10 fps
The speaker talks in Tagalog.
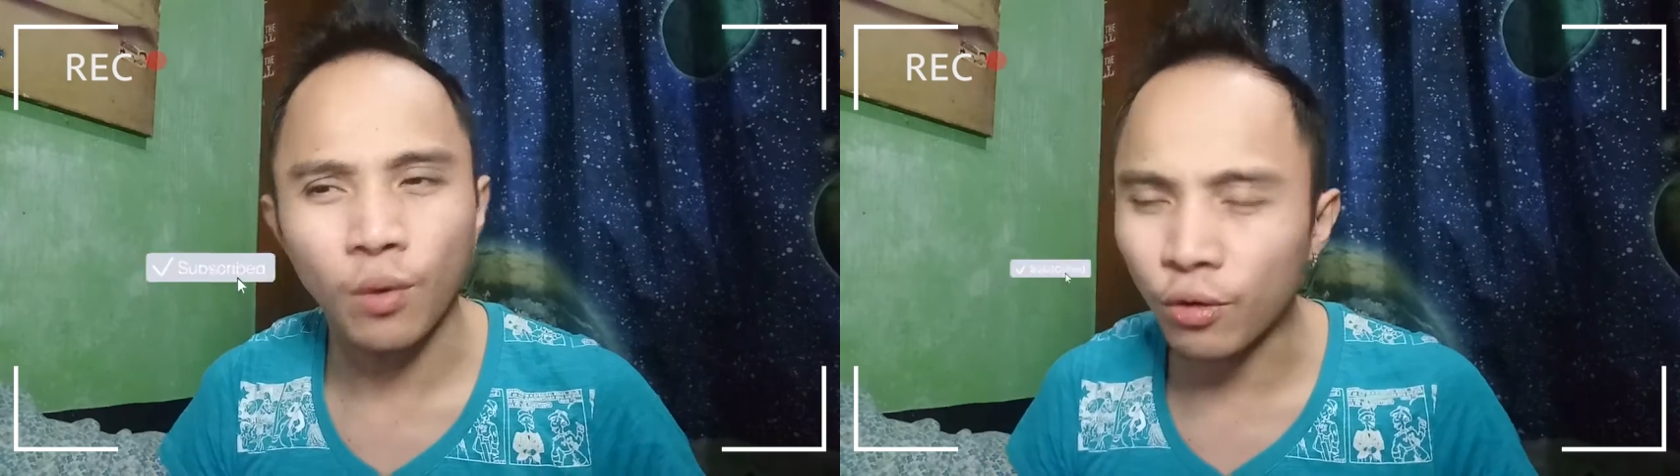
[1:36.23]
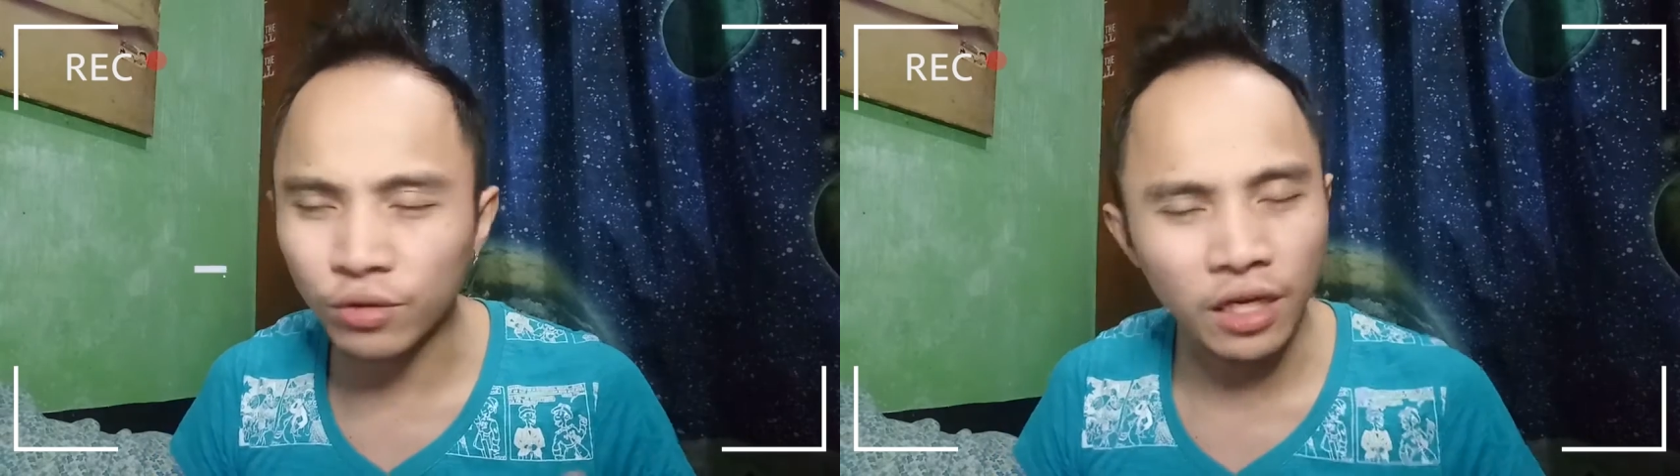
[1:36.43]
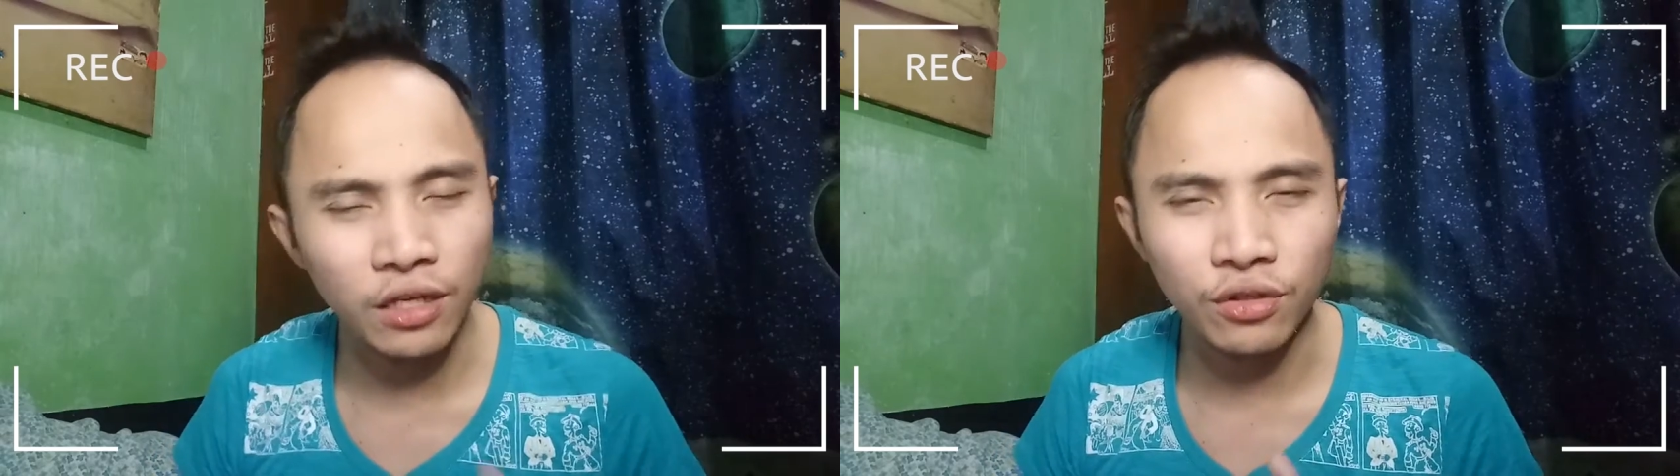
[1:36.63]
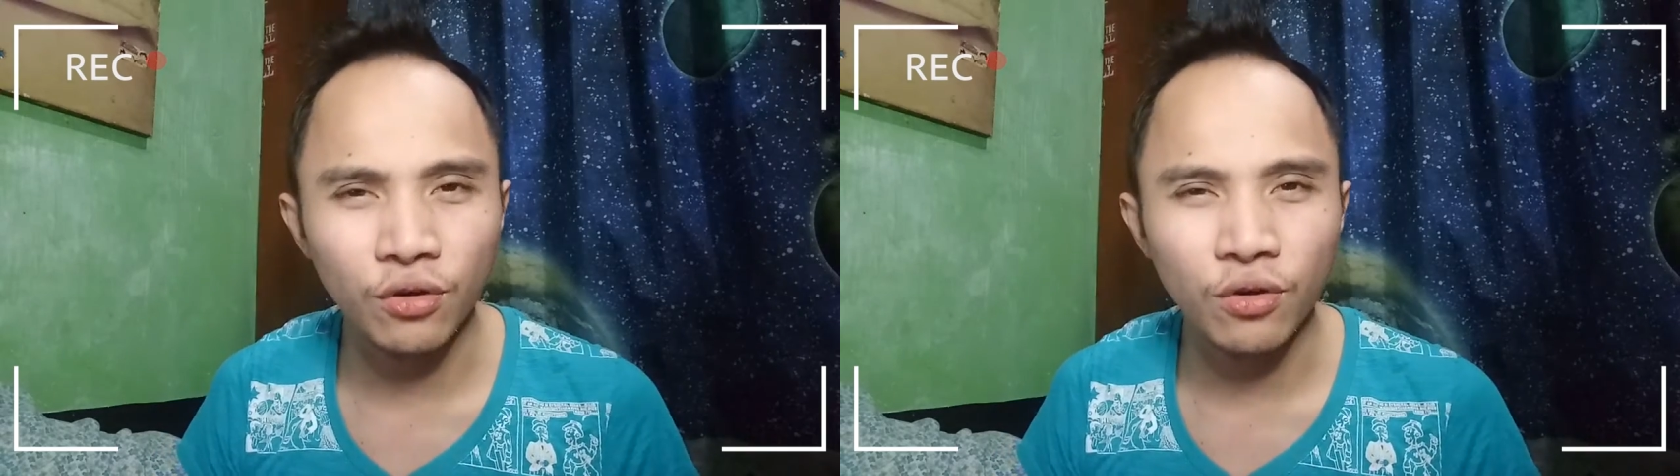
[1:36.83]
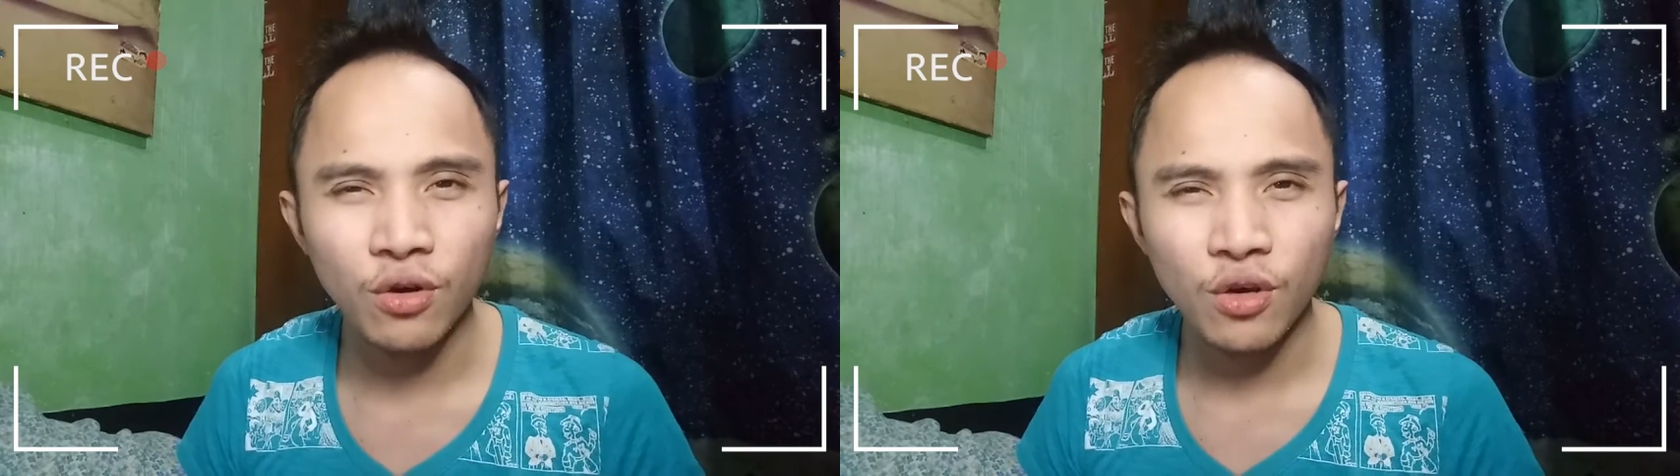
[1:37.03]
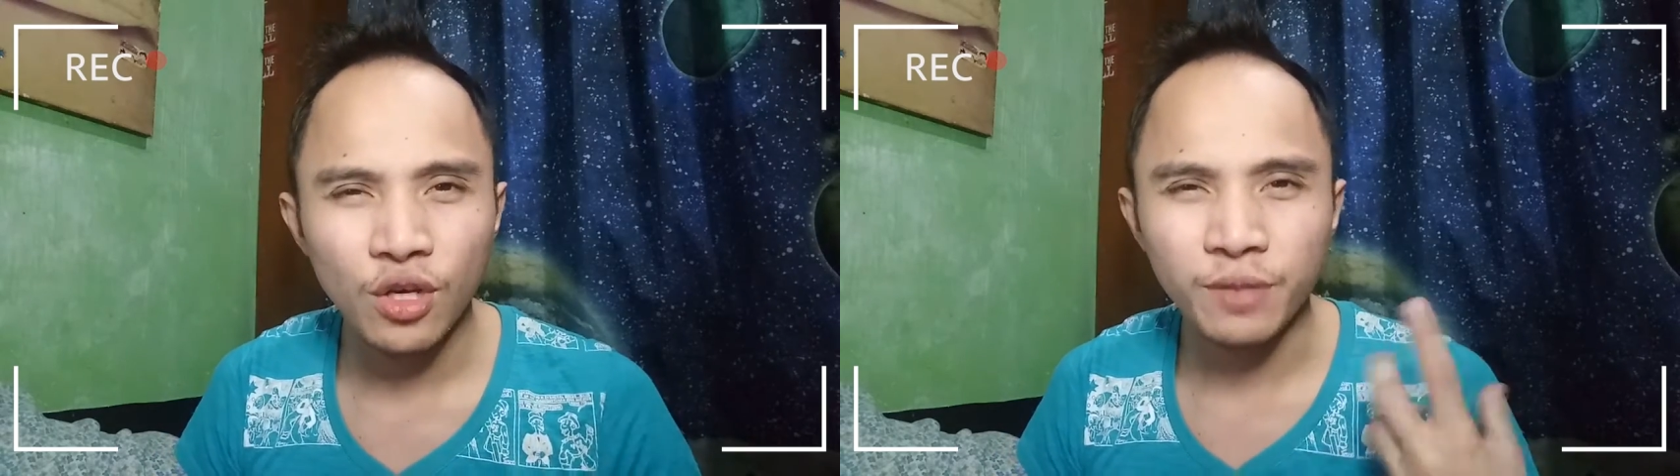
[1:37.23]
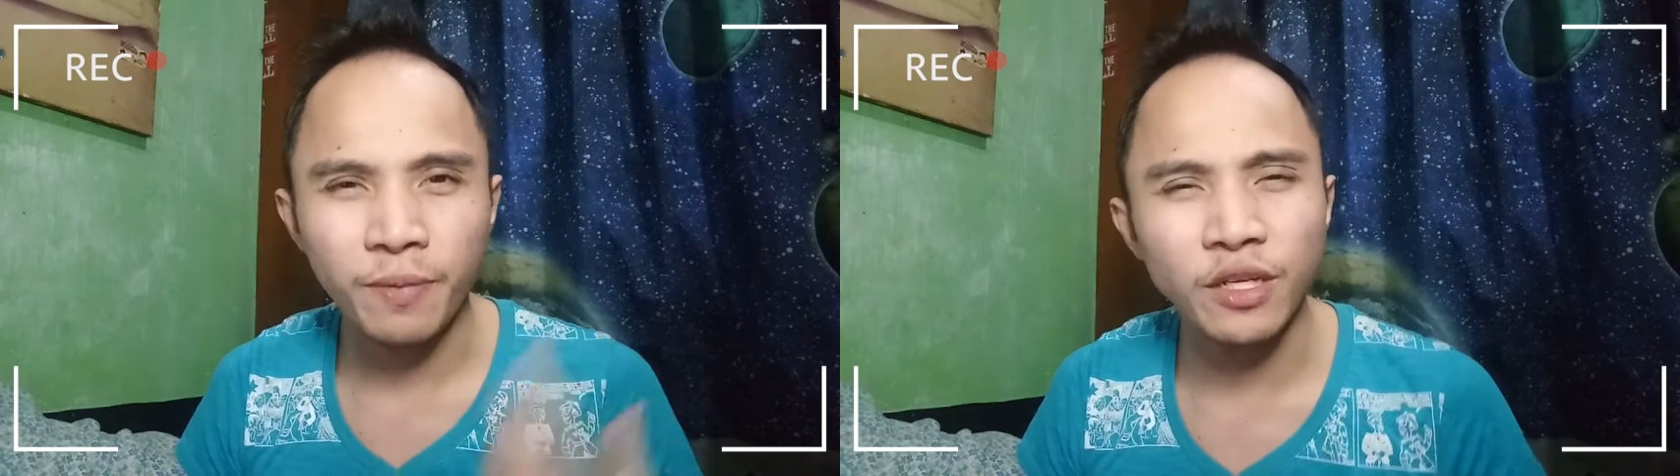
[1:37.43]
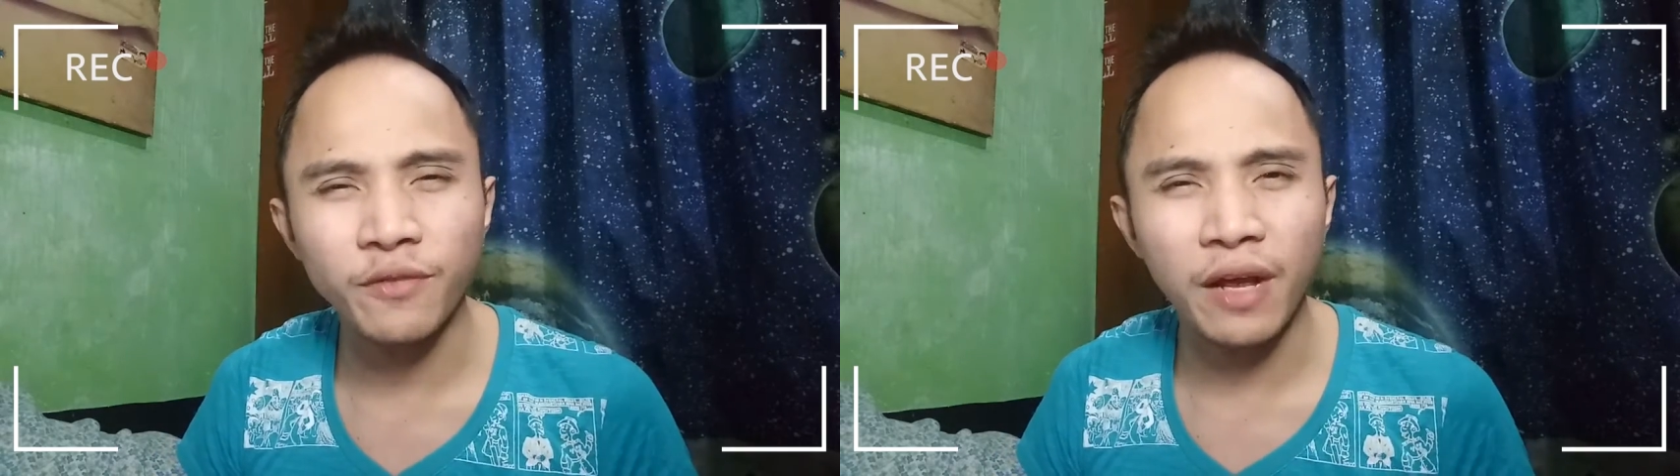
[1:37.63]
Kung ako sa inyo,
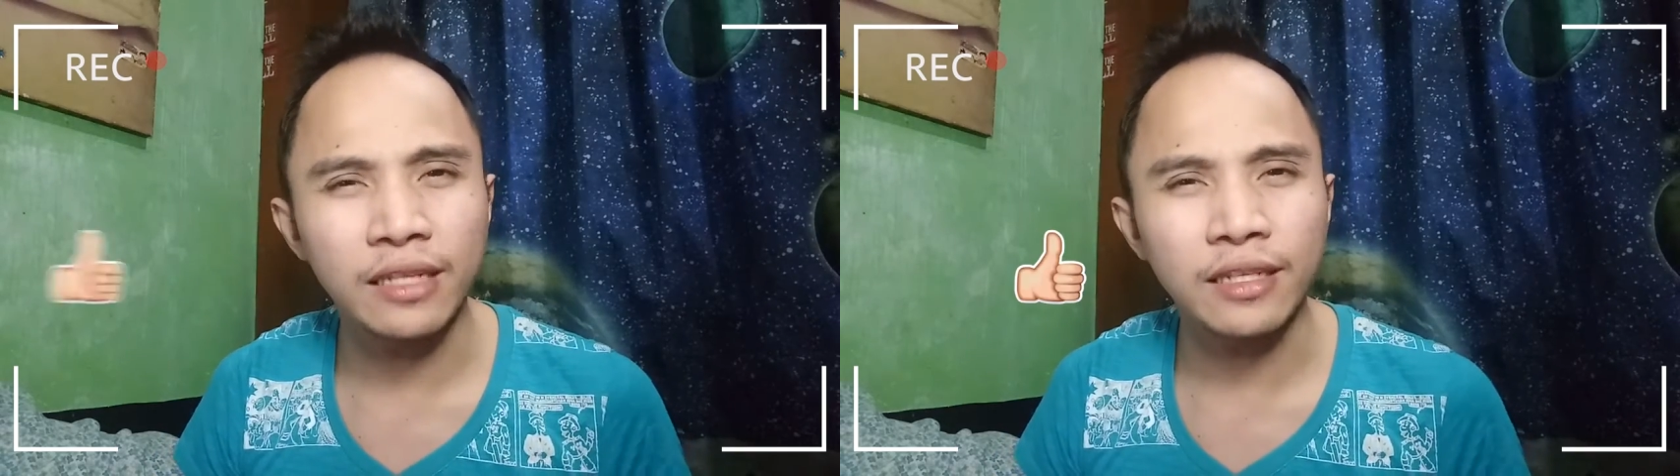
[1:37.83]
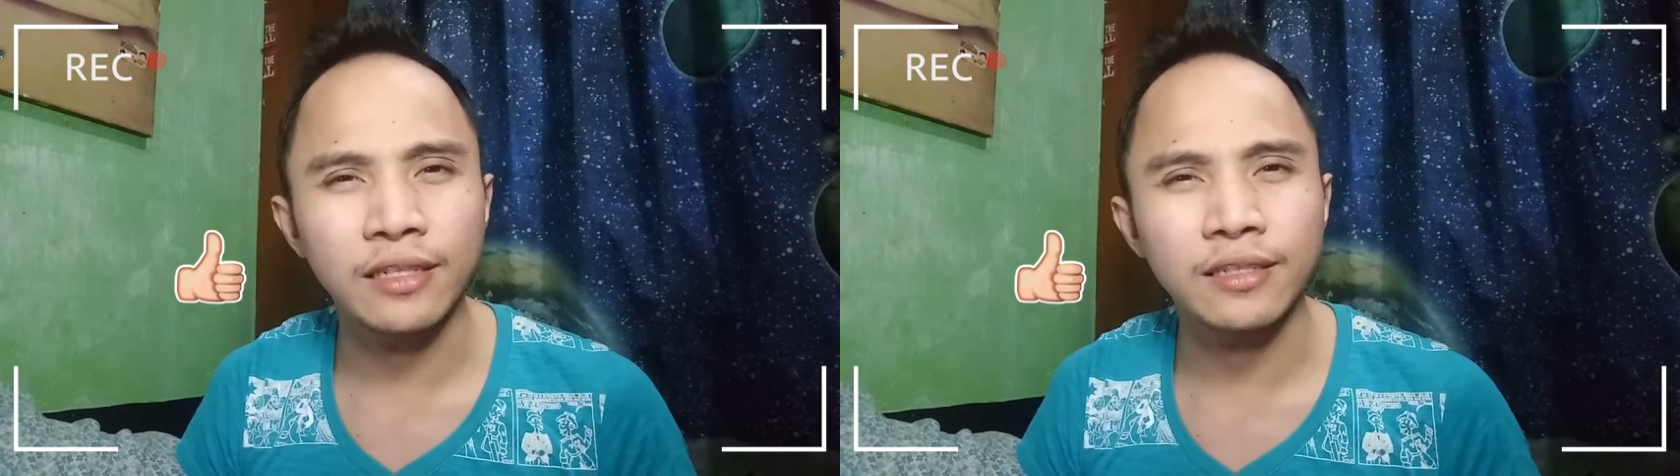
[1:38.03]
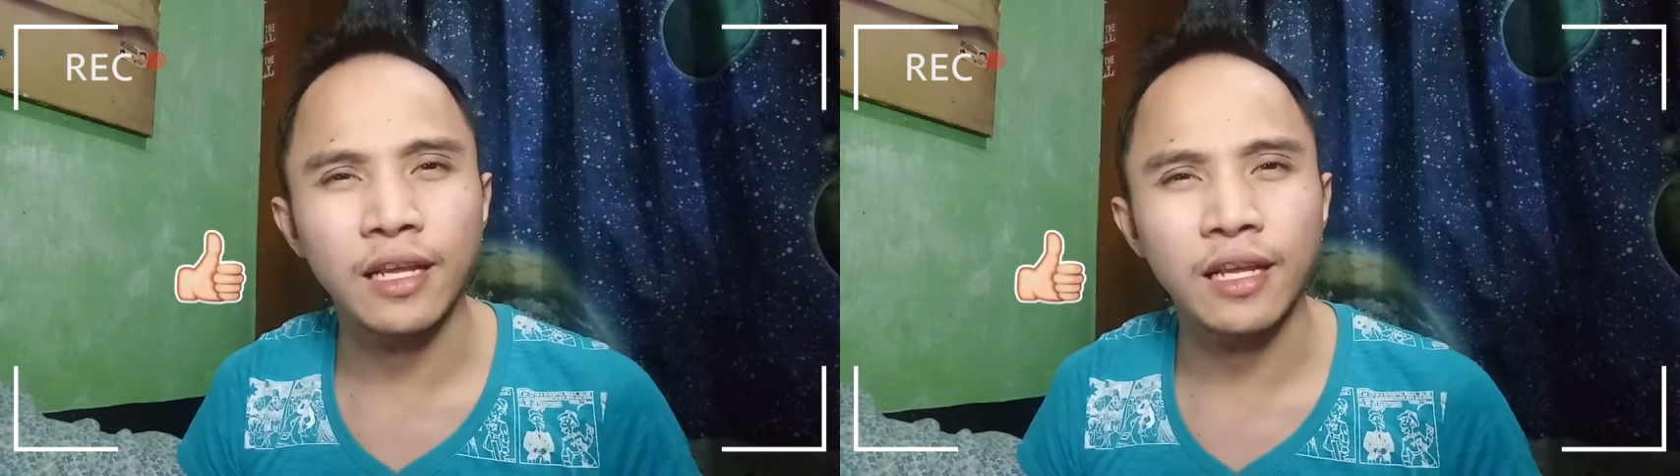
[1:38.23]
spend your Valentine's